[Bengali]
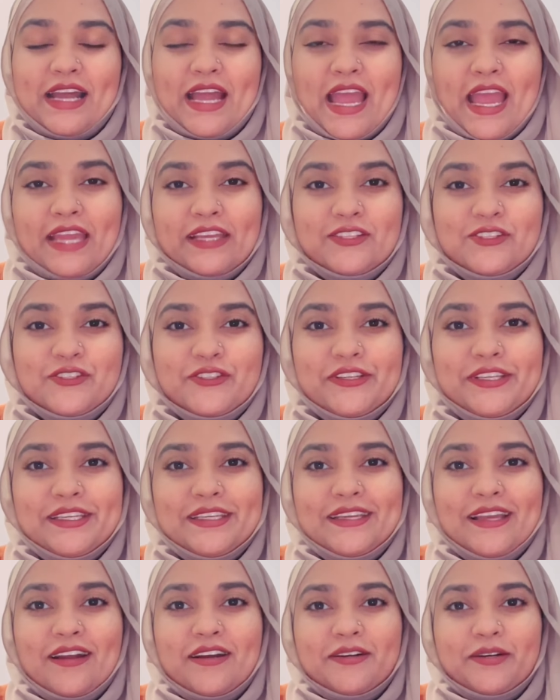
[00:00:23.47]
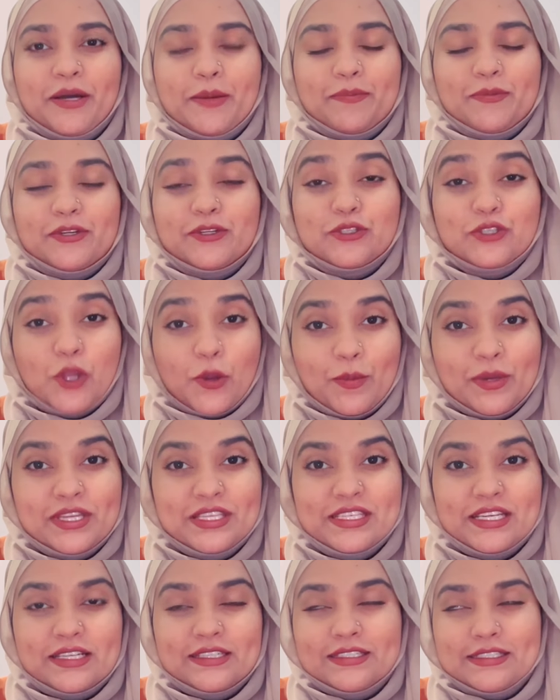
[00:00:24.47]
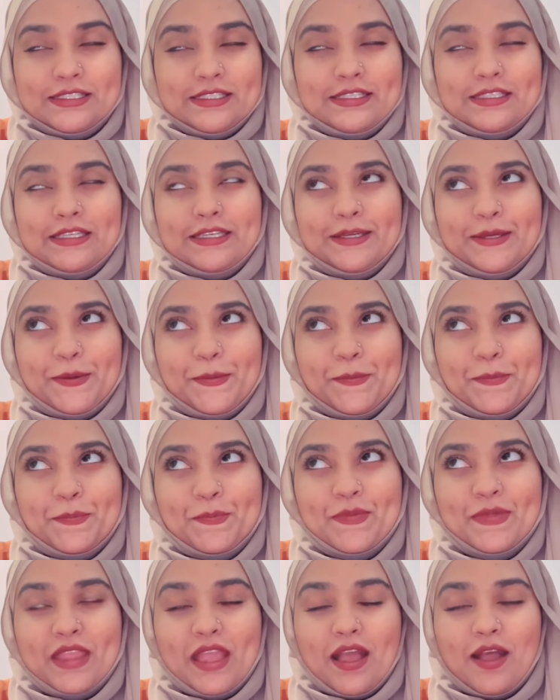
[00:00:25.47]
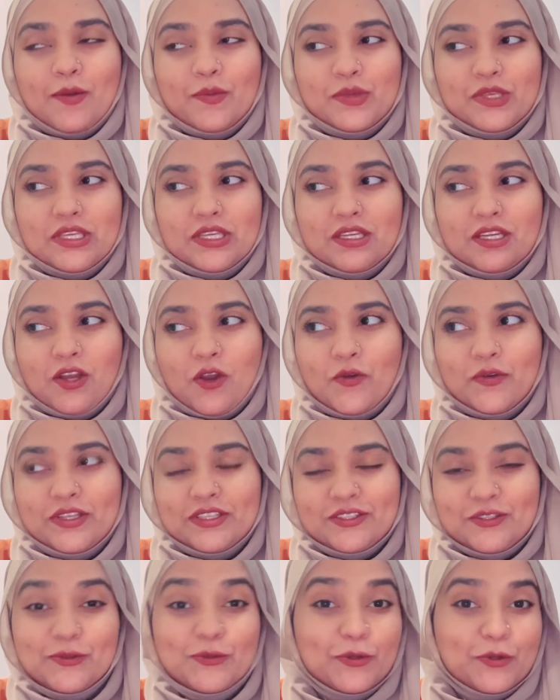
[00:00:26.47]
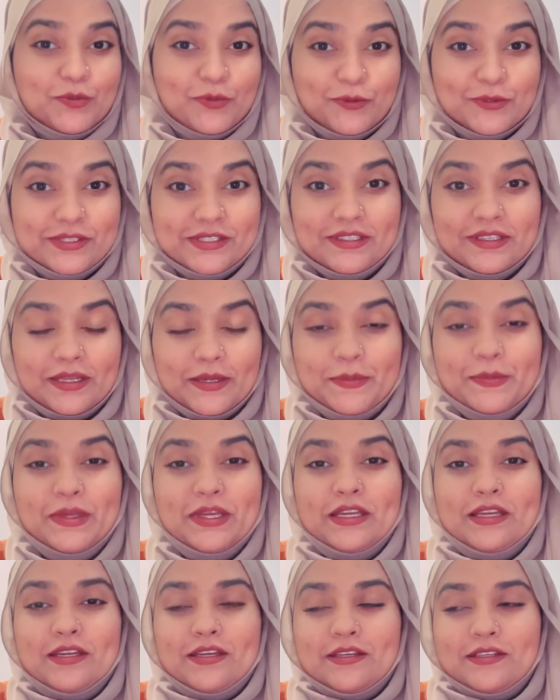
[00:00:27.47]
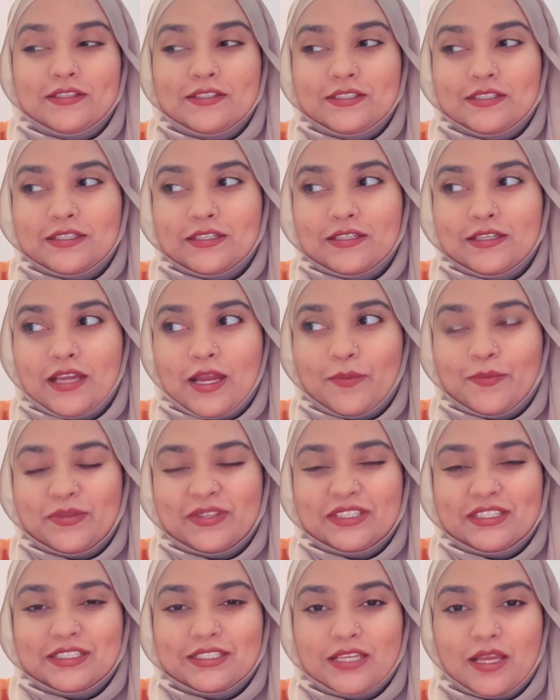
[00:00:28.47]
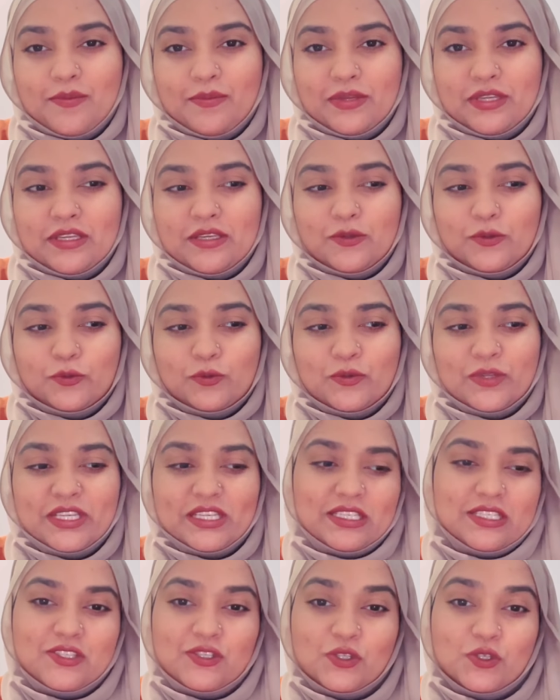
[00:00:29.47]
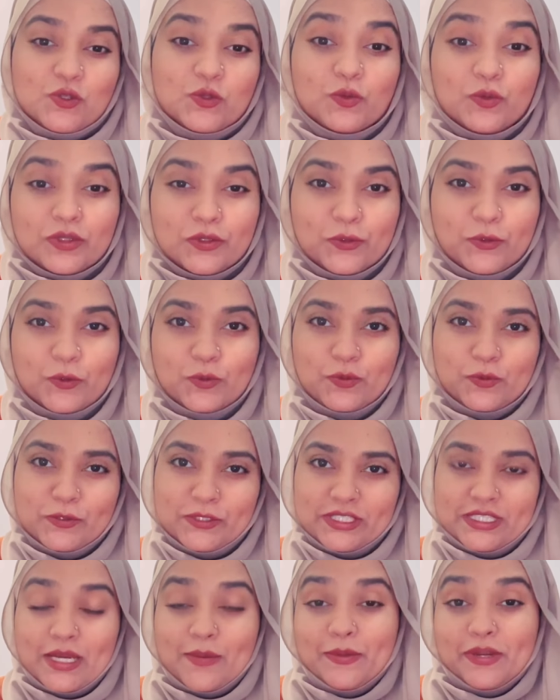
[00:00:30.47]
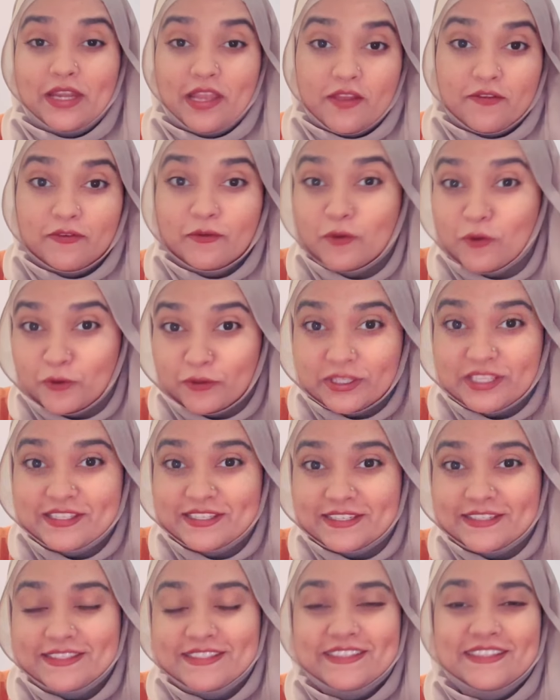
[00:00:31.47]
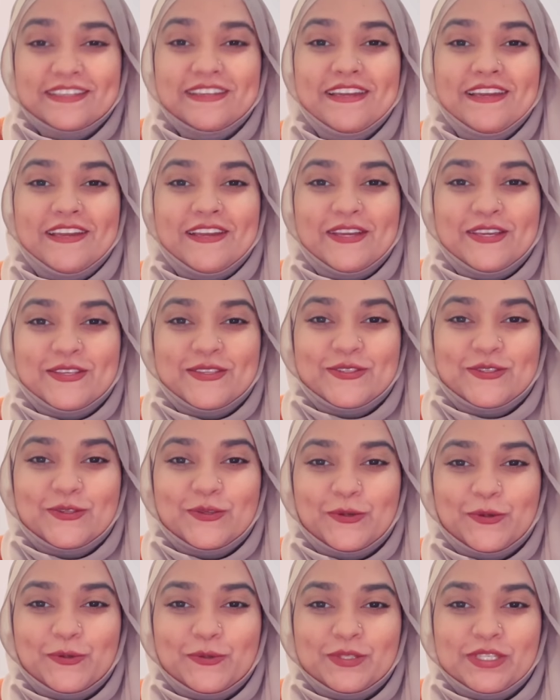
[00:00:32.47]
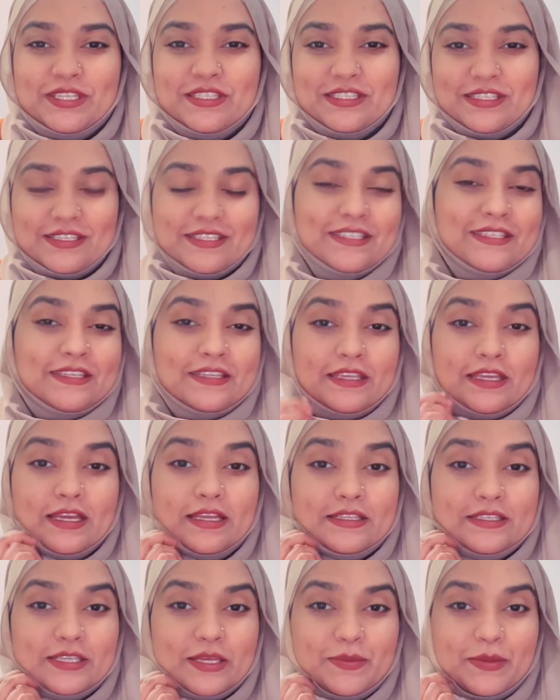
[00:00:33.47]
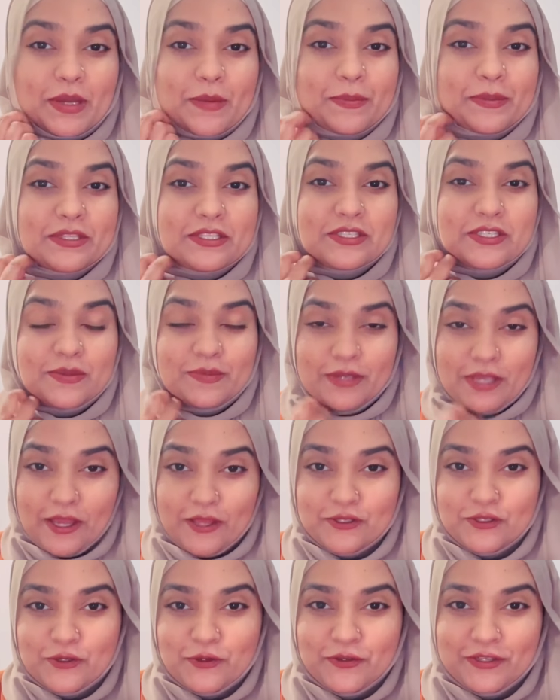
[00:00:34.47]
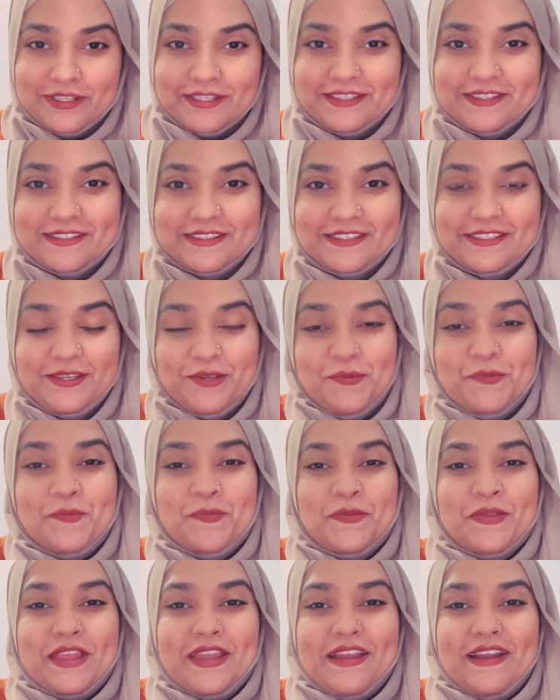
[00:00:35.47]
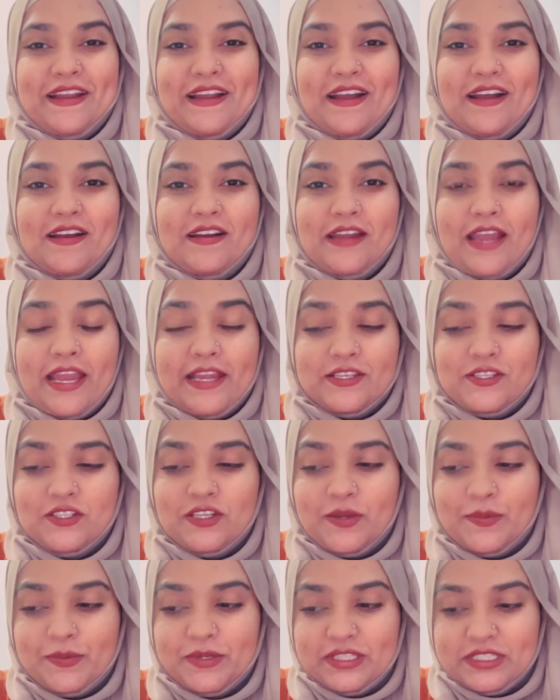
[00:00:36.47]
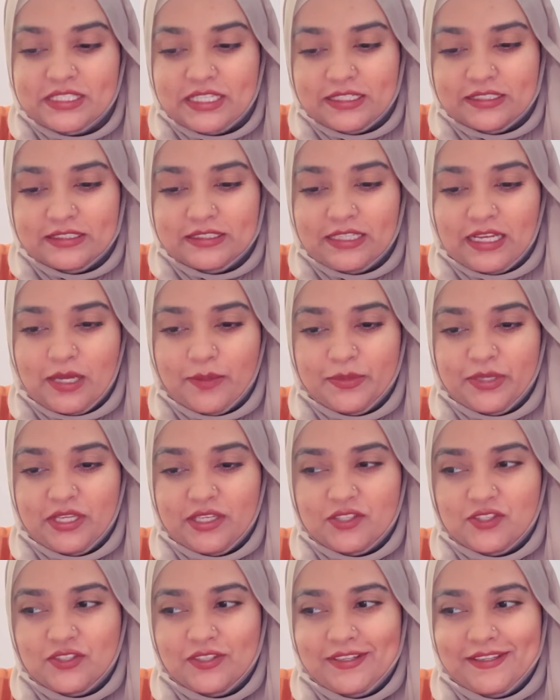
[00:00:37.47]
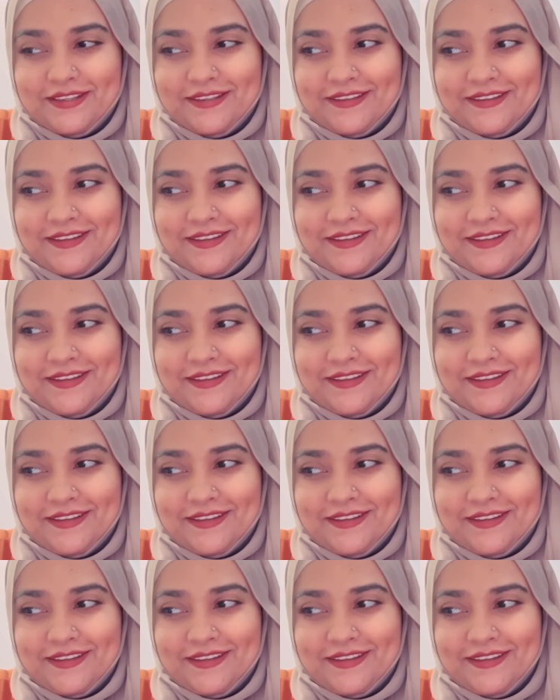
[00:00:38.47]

অ্যাকচুয়ালি আপনারা সবাই জানেন যে আমি অনেক দিন ধরে বলছিলাম যে আপনাদের সামনে নতুন একটি জিনিস তুলে ধরবো যেটা আমার লাইফে ঘটতে যাচ্ছে সো সেই জিনিসটি নিয়ে আজকে আমি আপনাদের সামনে হাজির হয়ে গিয়েছি অ্যাকচুয়ালি আপনারা জানেন আমি অ্যাকচুয়ালি